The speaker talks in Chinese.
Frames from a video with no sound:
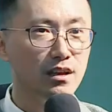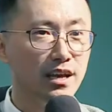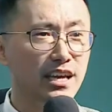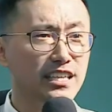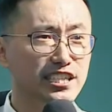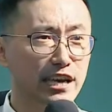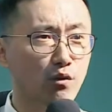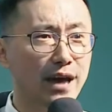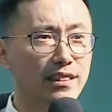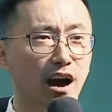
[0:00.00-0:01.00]
一千
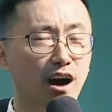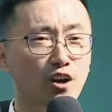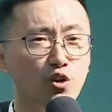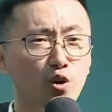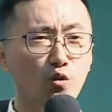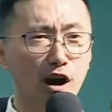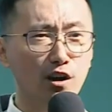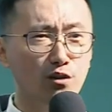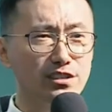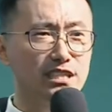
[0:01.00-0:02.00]
万哦。如果
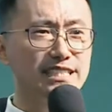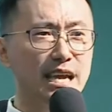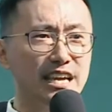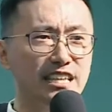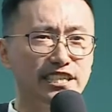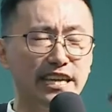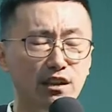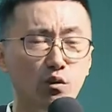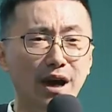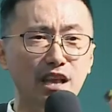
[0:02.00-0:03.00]
公司在一千
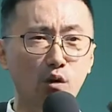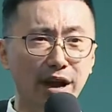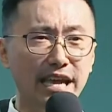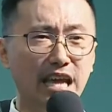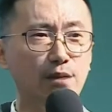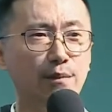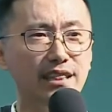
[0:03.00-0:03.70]
万的会员里面，